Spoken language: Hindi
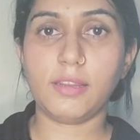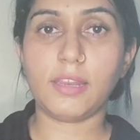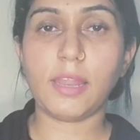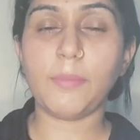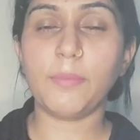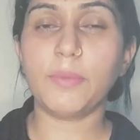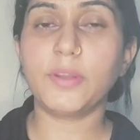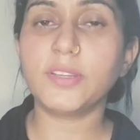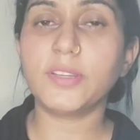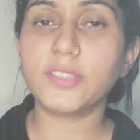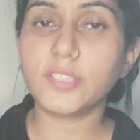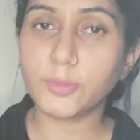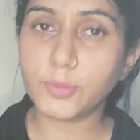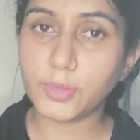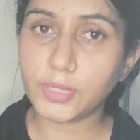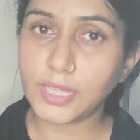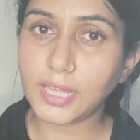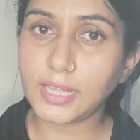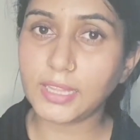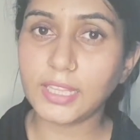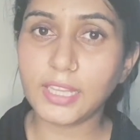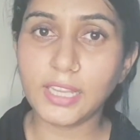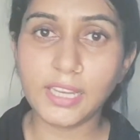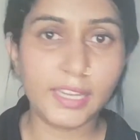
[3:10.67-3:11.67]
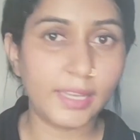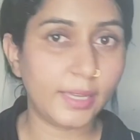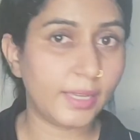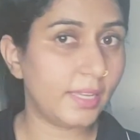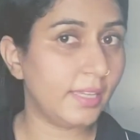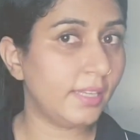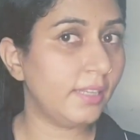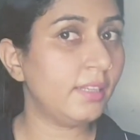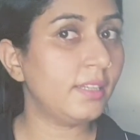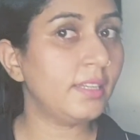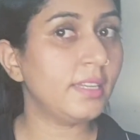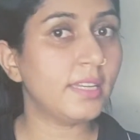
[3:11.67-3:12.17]
रेमेडीज़ बताते हैं
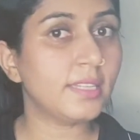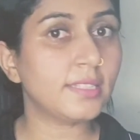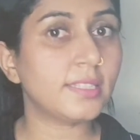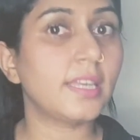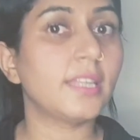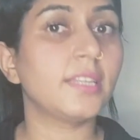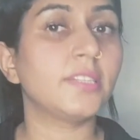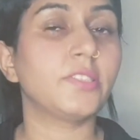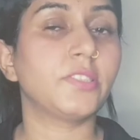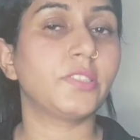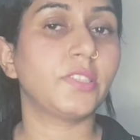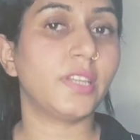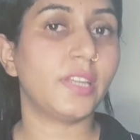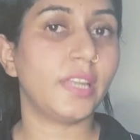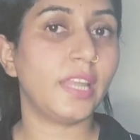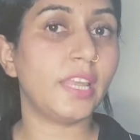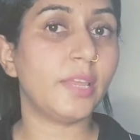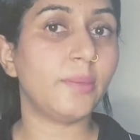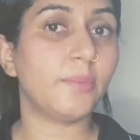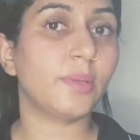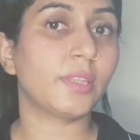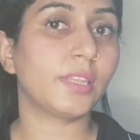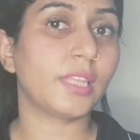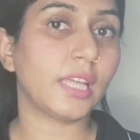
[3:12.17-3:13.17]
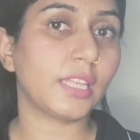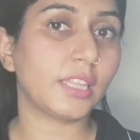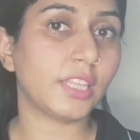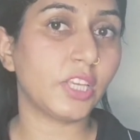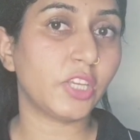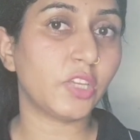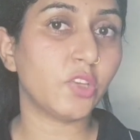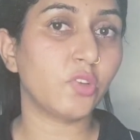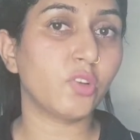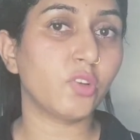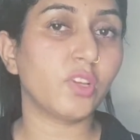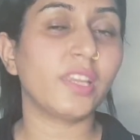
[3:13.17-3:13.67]
लेकिन ये सारी चीज़ें नहीं बताते
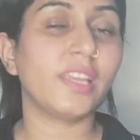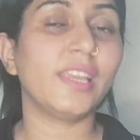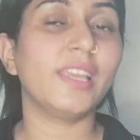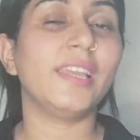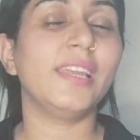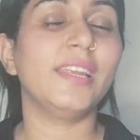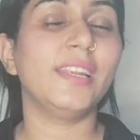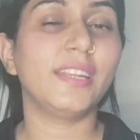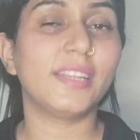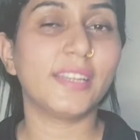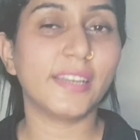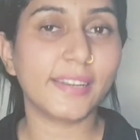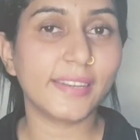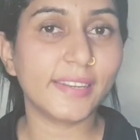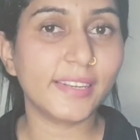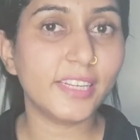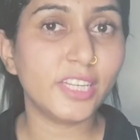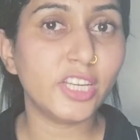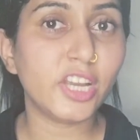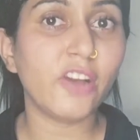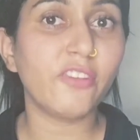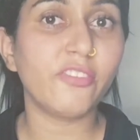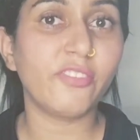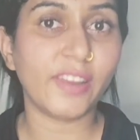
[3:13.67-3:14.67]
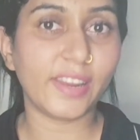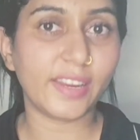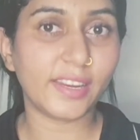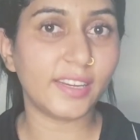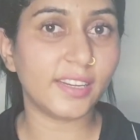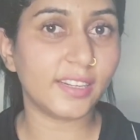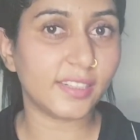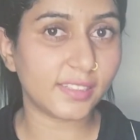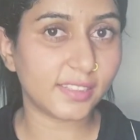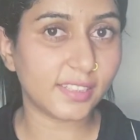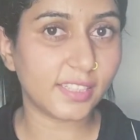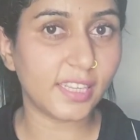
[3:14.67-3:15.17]
क्योंकि इंटरनली अफेक्ट
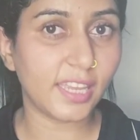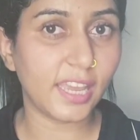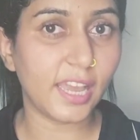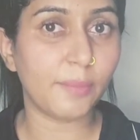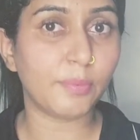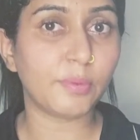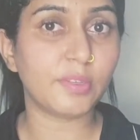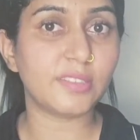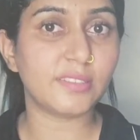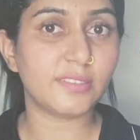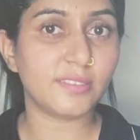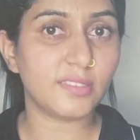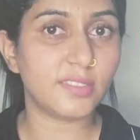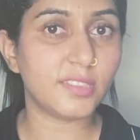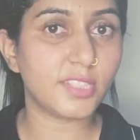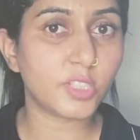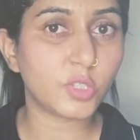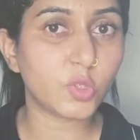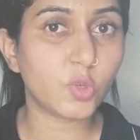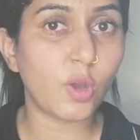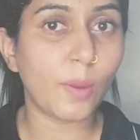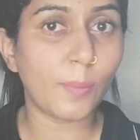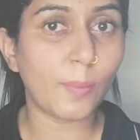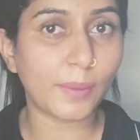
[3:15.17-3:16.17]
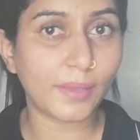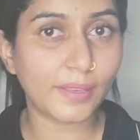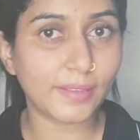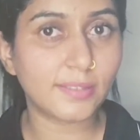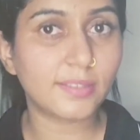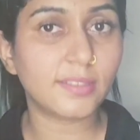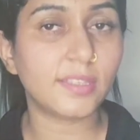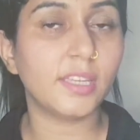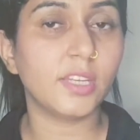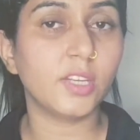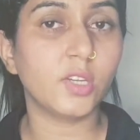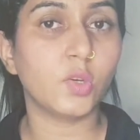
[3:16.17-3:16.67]
करती है आपके सेल्स को आपकी
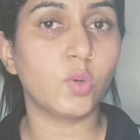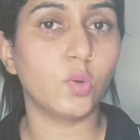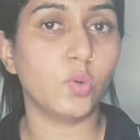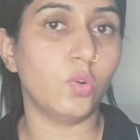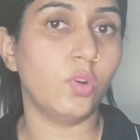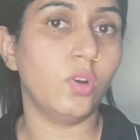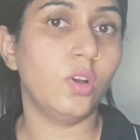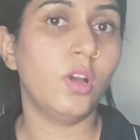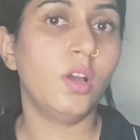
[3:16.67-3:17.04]
स्किन को